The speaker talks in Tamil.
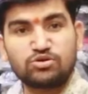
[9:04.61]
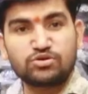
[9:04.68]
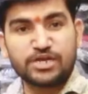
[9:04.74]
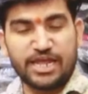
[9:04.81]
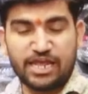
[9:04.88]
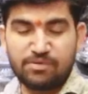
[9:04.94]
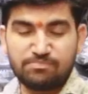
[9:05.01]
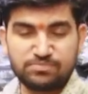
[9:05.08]
ஒரு
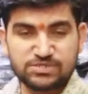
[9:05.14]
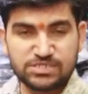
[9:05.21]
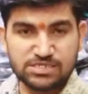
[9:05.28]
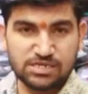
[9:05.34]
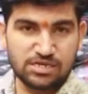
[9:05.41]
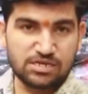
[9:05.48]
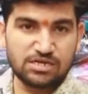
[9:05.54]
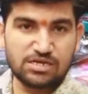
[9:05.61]

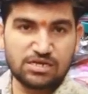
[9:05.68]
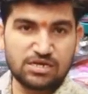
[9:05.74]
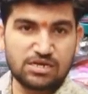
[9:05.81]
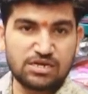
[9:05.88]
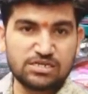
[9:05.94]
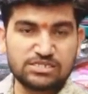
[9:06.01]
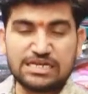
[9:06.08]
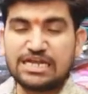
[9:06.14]
கேப்ஸ்க்கு
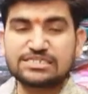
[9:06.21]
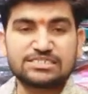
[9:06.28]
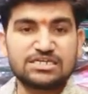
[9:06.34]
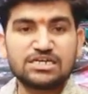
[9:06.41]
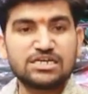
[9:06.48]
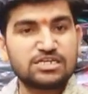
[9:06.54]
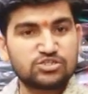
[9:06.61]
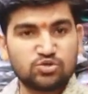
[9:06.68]

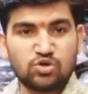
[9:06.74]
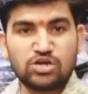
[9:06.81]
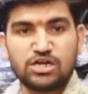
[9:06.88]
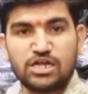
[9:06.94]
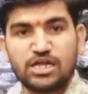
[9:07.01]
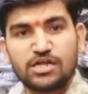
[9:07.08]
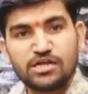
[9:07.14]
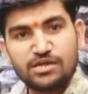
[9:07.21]
செலெக்ஷனில் நான்
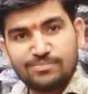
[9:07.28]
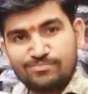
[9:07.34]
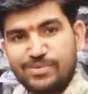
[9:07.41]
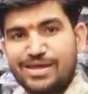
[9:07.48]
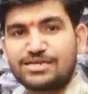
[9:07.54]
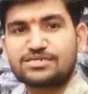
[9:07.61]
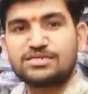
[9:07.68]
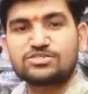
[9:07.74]
சொன்னேன்
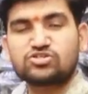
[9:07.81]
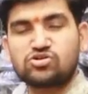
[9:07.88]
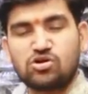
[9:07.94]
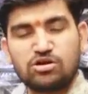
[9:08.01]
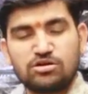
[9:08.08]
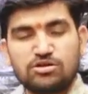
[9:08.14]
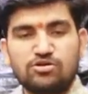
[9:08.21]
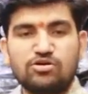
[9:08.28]
பேக்ஸில்
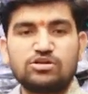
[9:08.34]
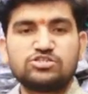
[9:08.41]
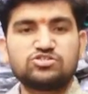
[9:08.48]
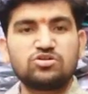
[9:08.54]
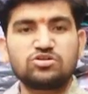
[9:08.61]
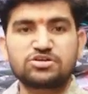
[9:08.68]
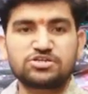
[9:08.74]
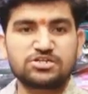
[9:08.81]
ஆன்லி
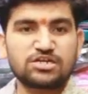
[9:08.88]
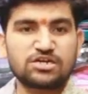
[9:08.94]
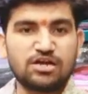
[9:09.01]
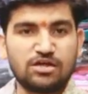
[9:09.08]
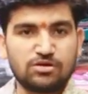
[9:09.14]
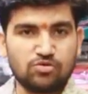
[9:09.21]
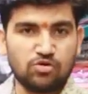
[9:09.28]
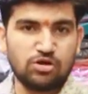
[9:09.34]
ஹோல்சேல் ரிட்டைல்
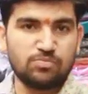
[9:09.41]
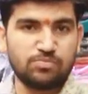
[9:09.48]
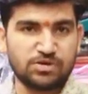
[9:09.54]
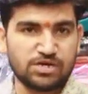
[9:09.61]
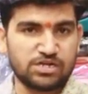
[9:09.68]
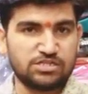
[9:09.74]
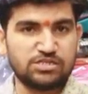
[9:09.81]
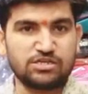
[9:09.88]
கால்
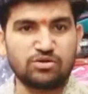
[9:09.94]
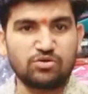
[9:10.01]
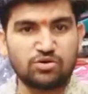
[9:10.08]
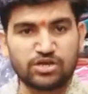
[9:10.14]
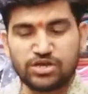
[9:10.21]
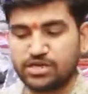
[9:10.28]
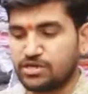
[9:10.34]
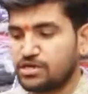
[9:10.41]
பண்ணாதீங்க
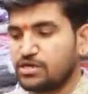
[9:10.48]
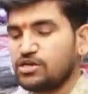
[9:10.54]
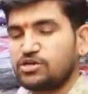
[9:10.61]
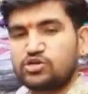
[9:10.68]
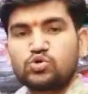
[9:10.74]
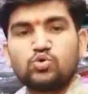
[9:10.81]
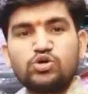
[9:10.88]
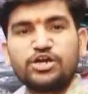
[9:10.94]
ஓகே
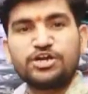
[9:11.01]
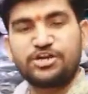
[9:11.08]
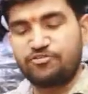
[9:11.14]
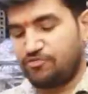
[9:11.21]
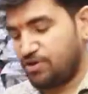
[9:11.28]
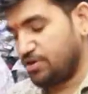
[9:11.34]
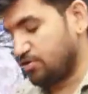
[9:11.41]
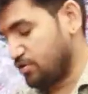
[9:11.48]
டூ எயிட்டி
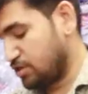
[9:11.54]
ஃபைவ்